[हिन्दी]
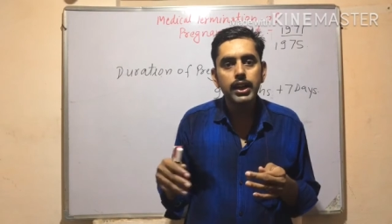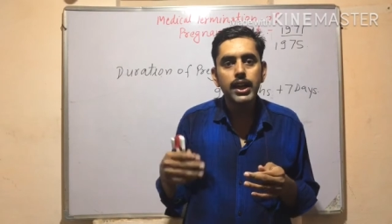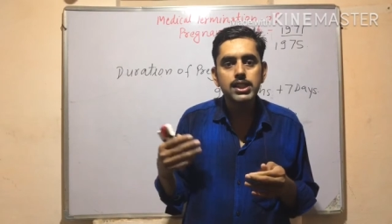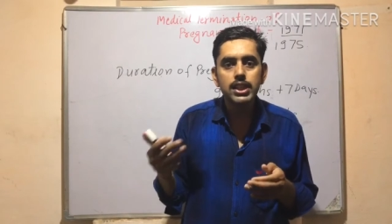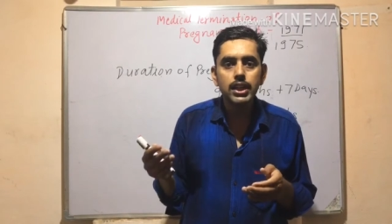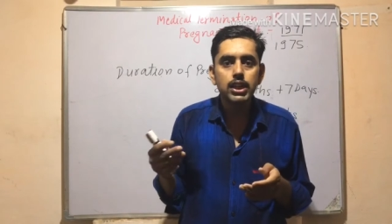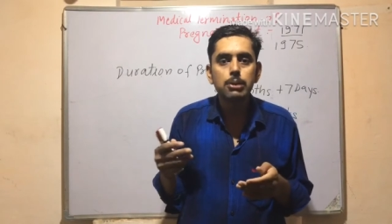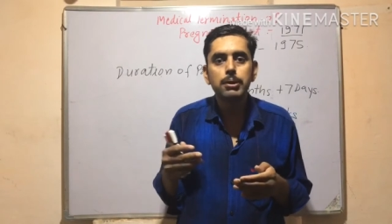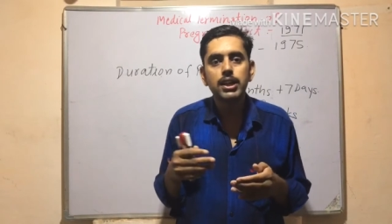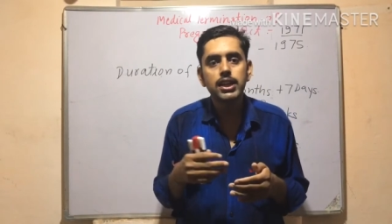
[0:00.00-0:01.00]
या
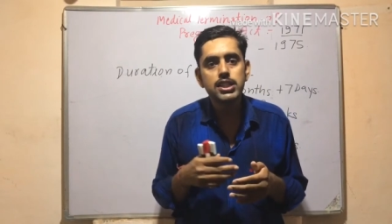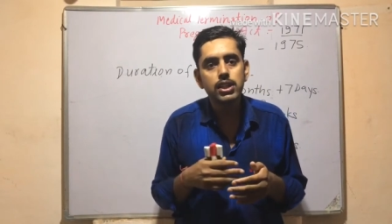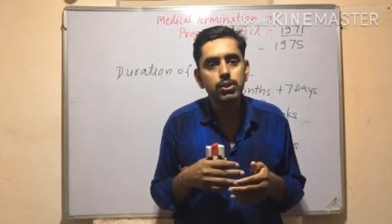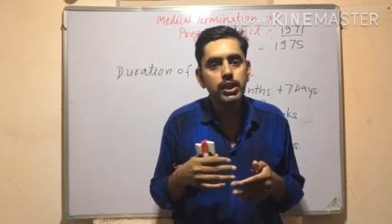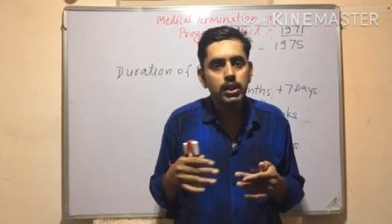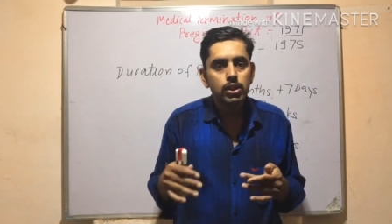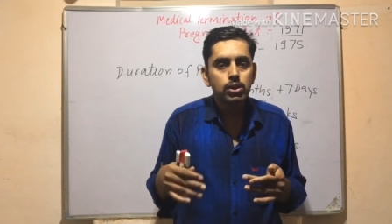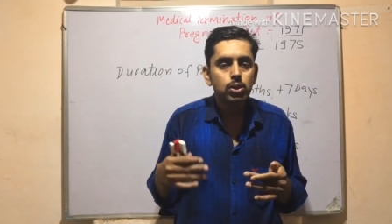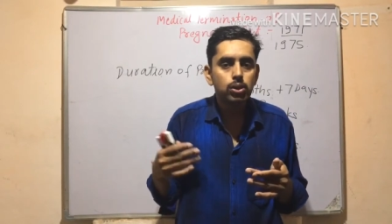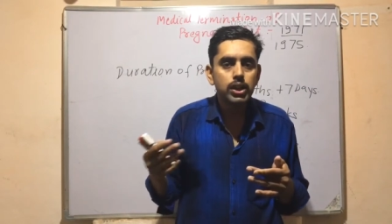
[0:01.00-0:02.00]
एक्सीडेंटल प्रेगनेंसी हुई
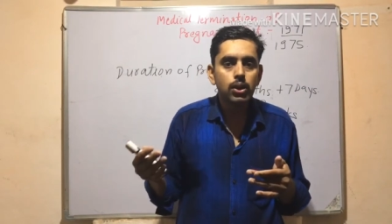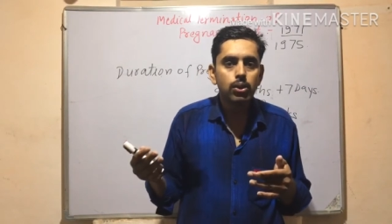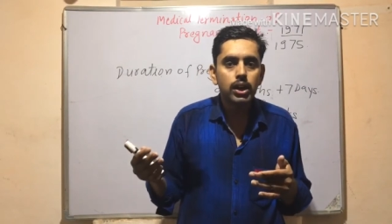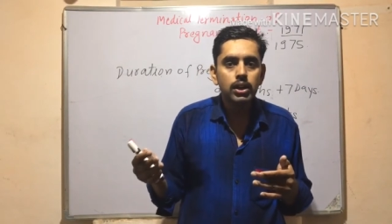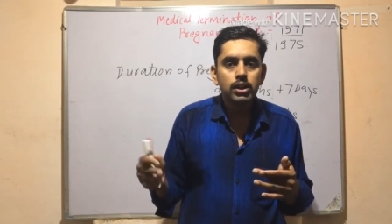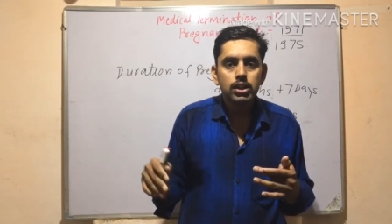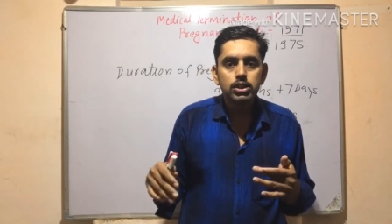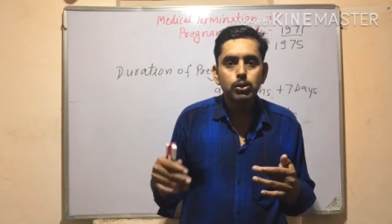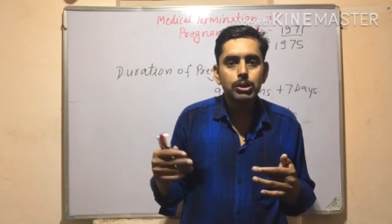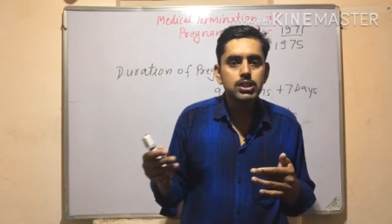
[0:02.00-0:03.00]
तो क्या होगा
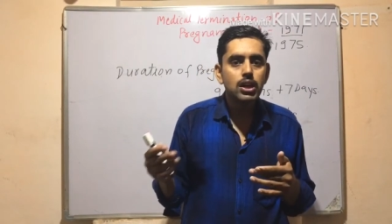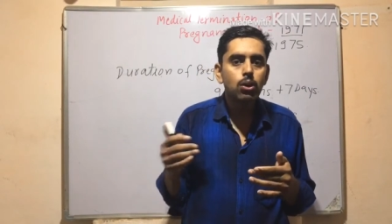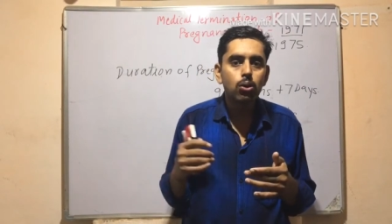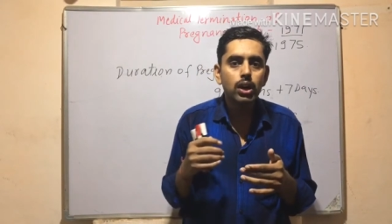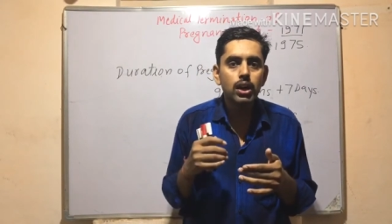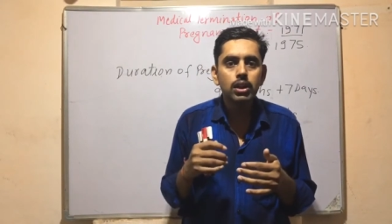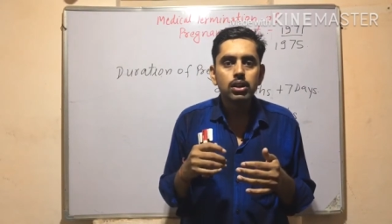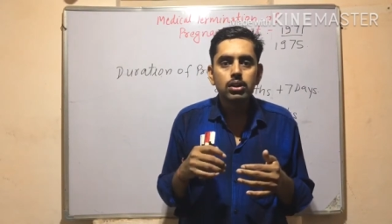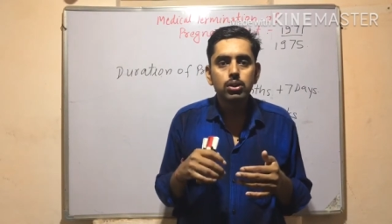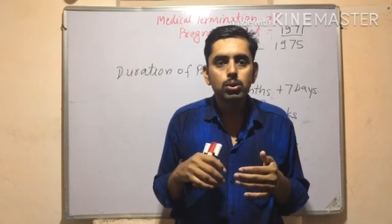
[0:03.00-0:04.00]
जो बच्चा होगा
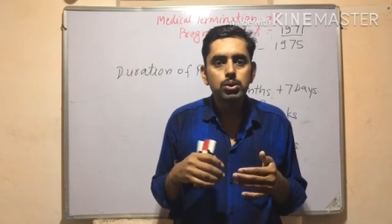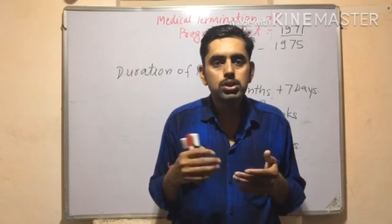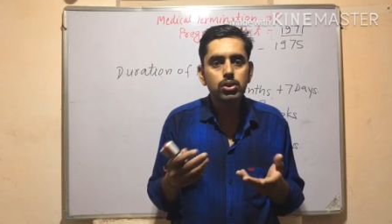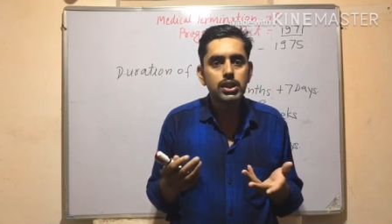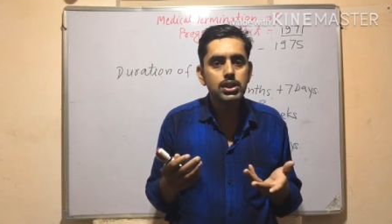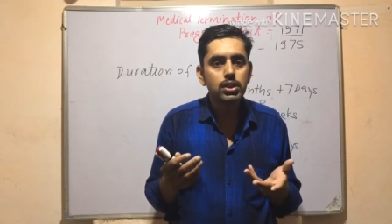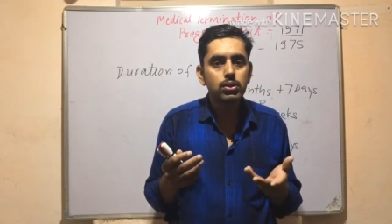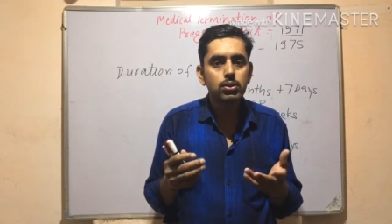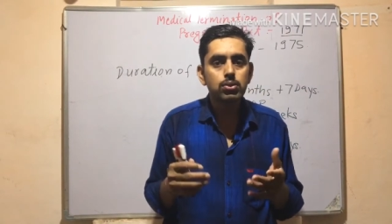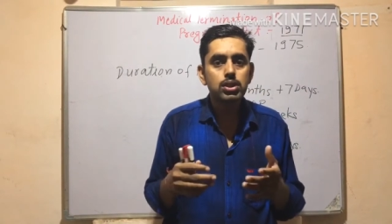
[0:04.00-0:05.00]
तो उसको किस
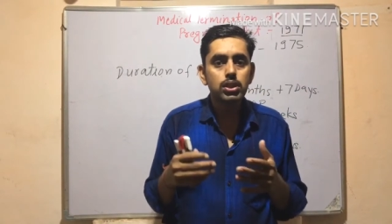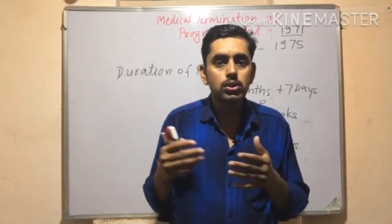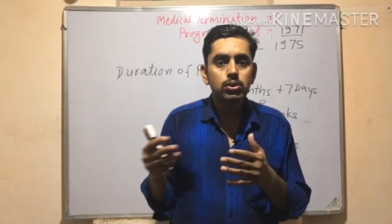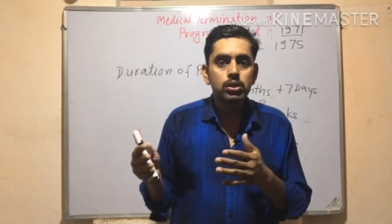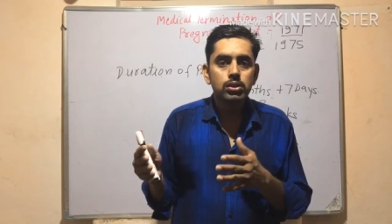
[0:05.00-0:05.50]
उसको